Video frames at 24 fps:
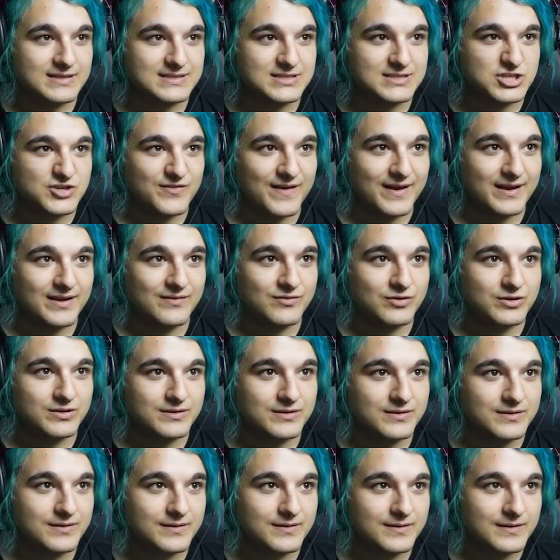es ist schwer
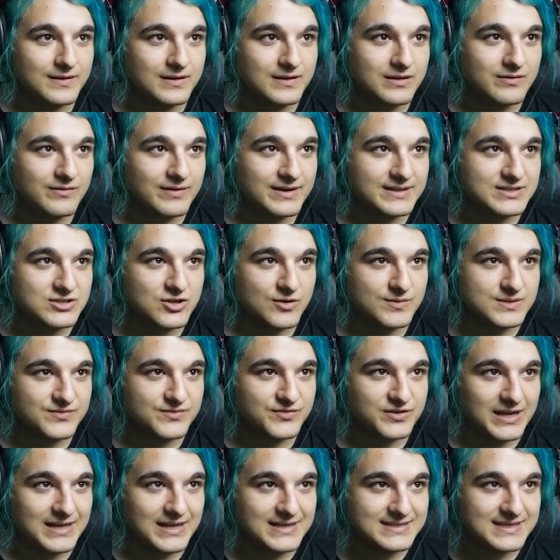geworden. Weil jetzt kommen sie
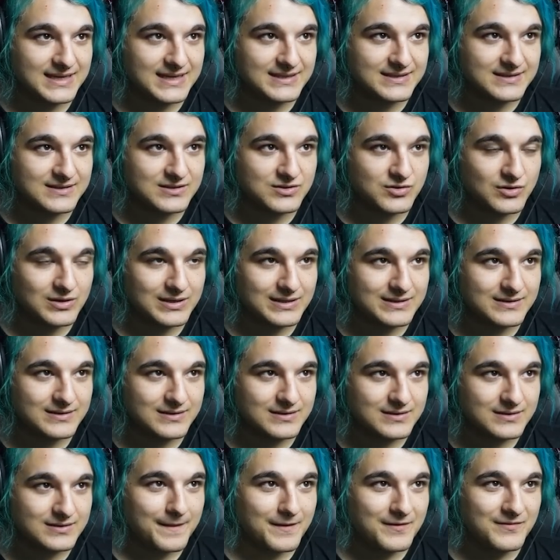von allen Seiten, die
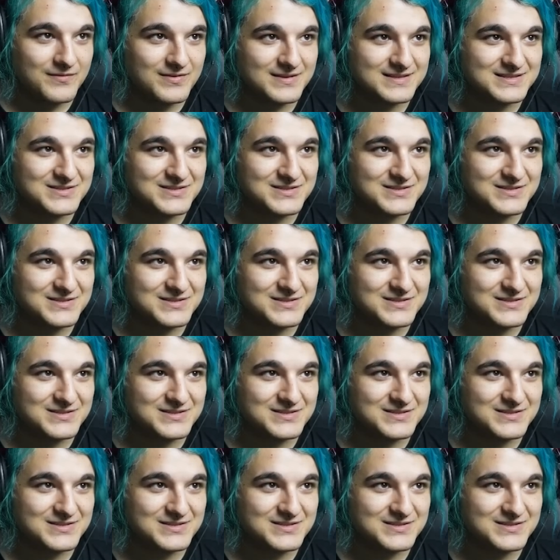Toiletten. Das